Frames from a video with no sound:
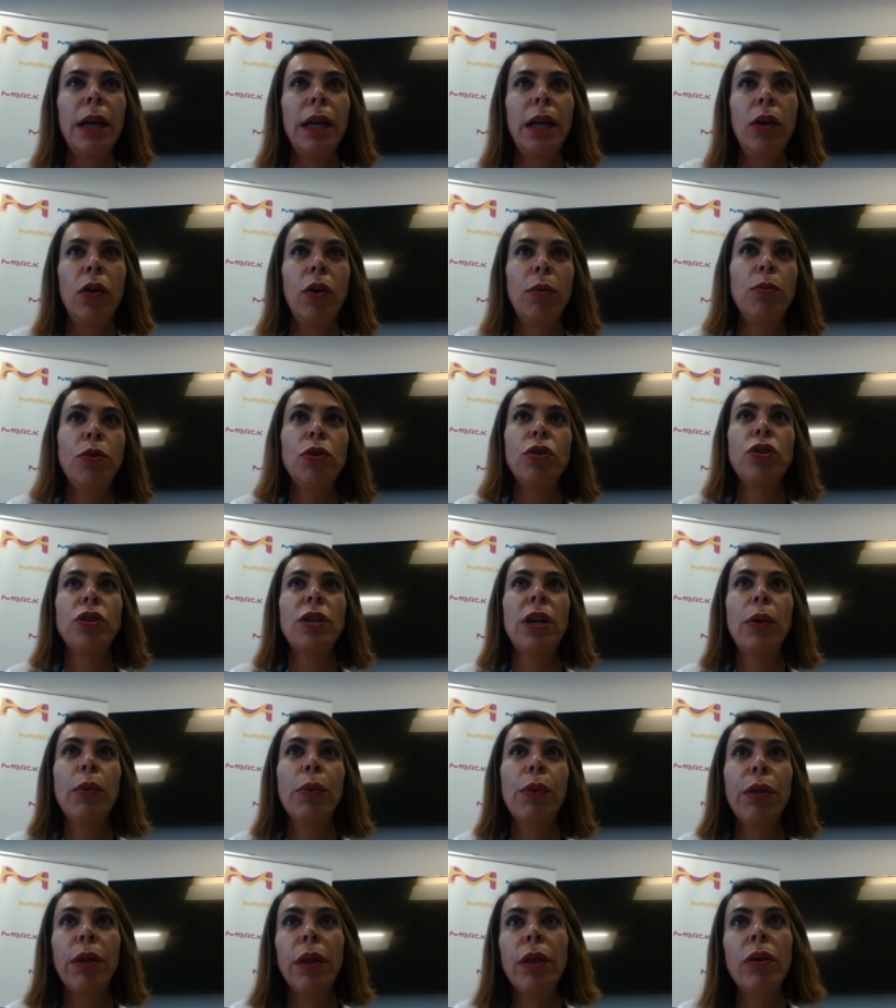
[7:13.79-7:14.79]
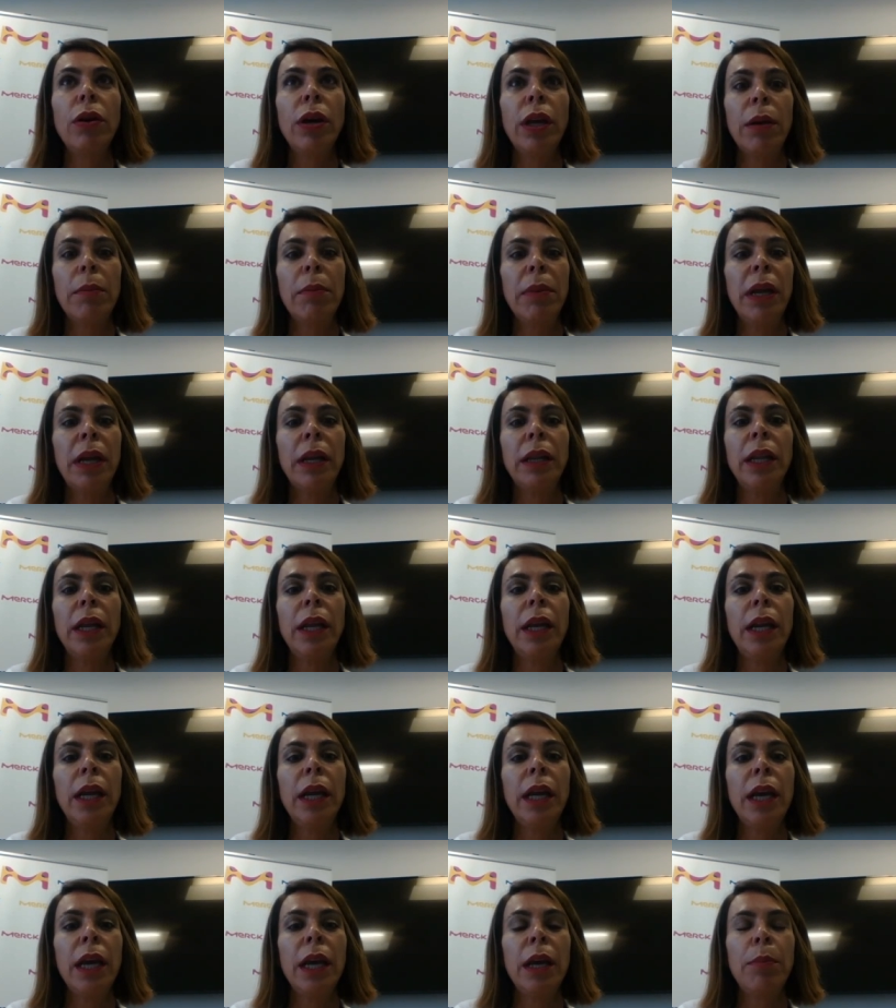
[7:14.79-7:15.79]
lo hemos traducido en que MER
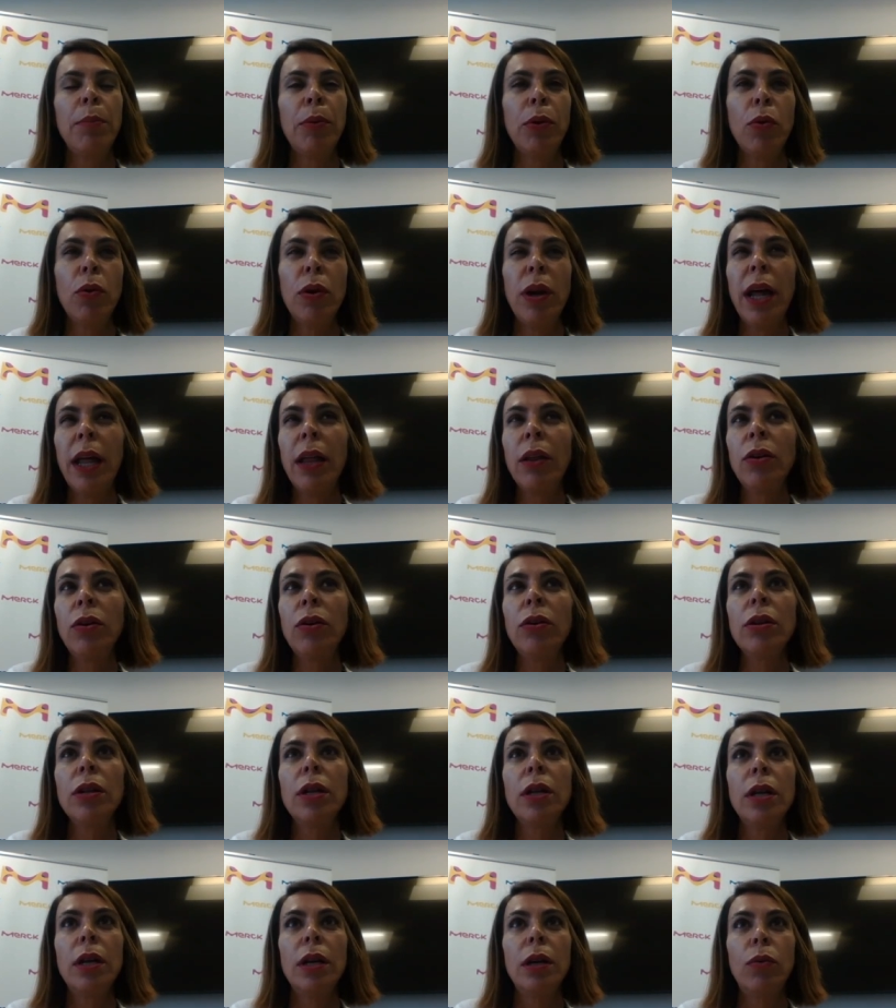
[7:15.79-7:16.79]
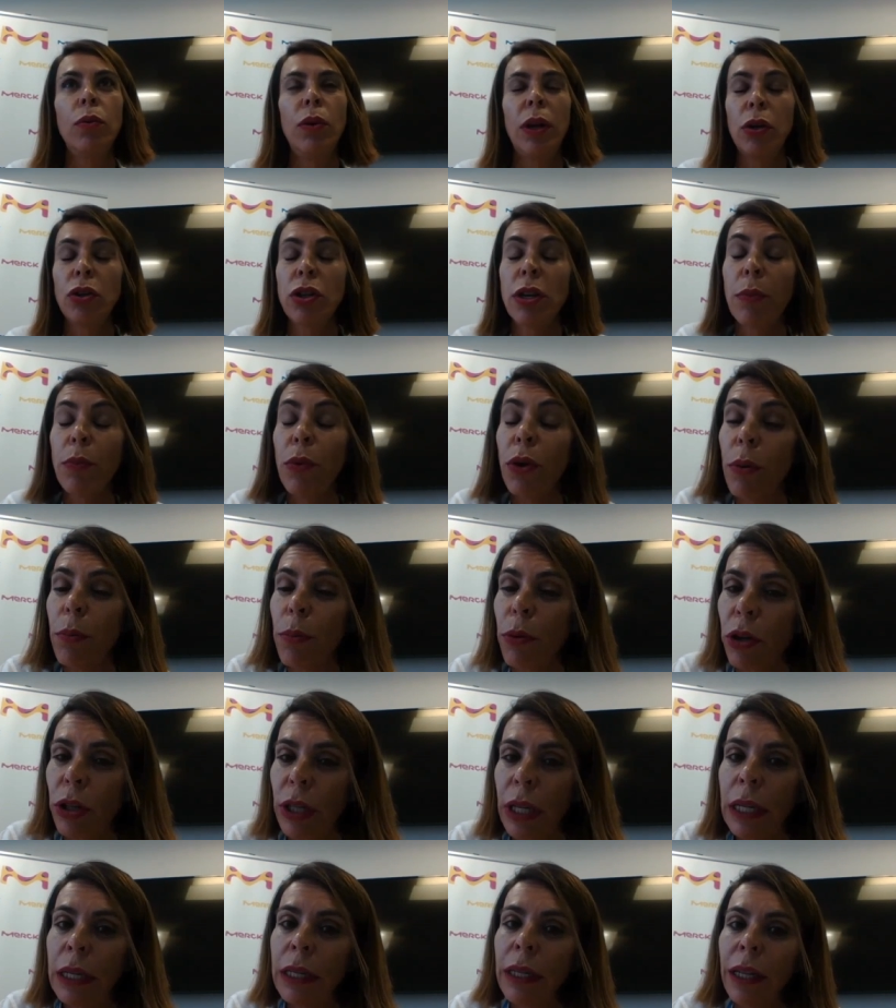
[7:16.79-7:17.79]
tiene que, por un lado, una cosa muy
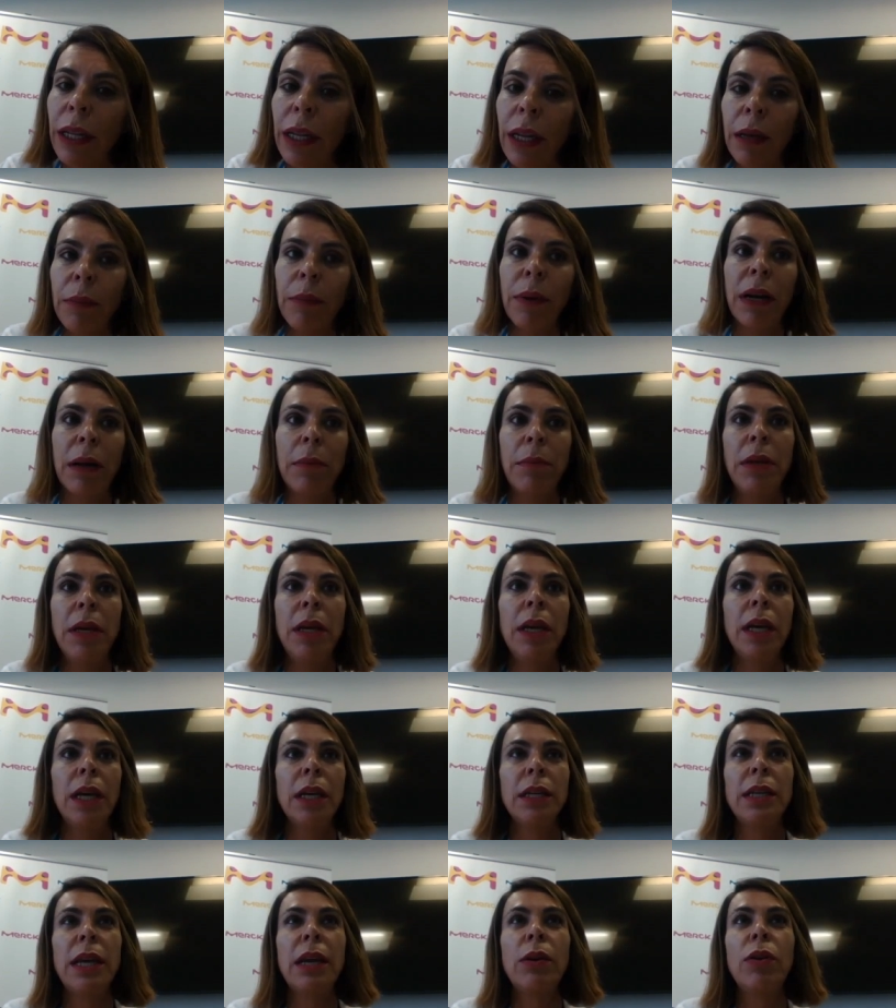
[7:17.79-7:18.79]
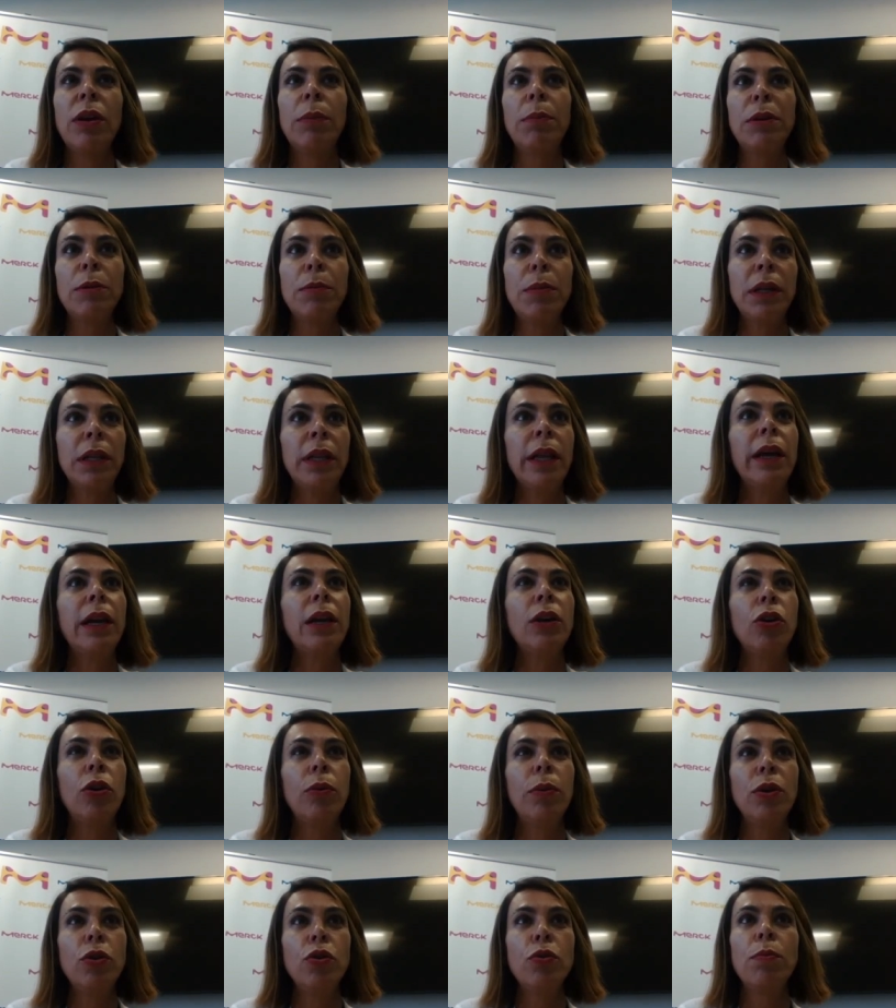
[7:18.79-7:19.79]
importante para mí, que es dar una perspectiva a los
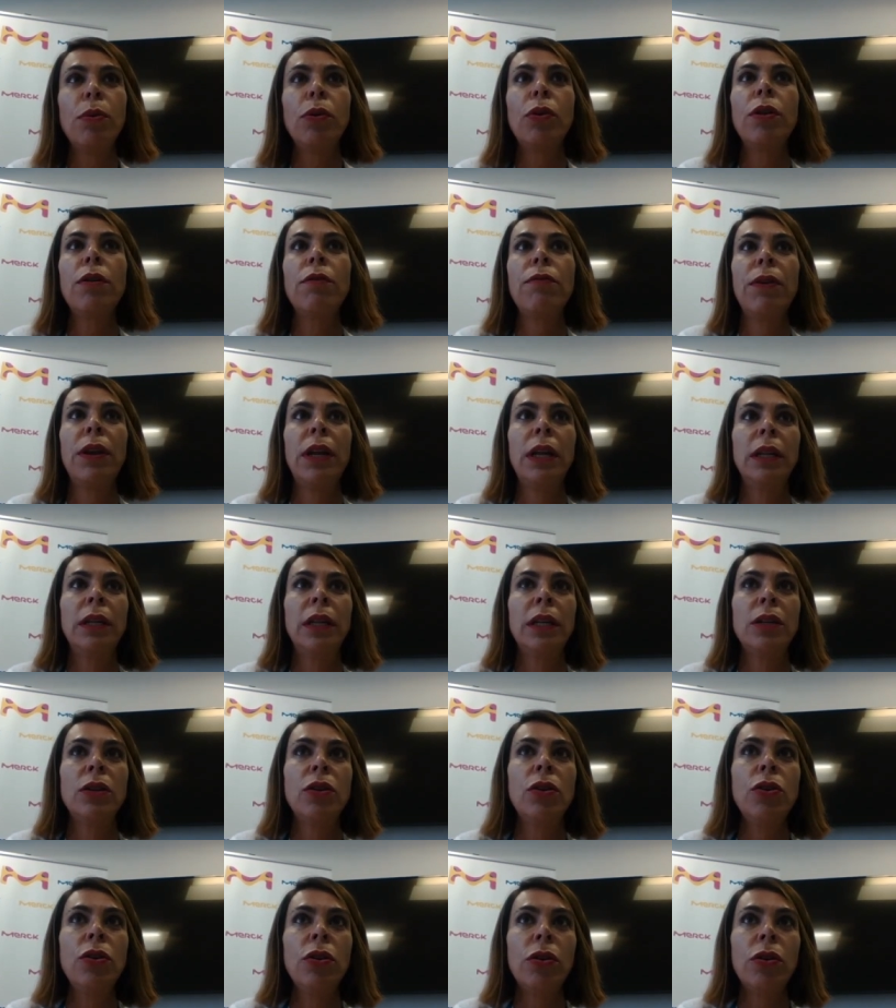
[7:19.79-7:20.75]
jóvenes un poco diferentes, ¿no?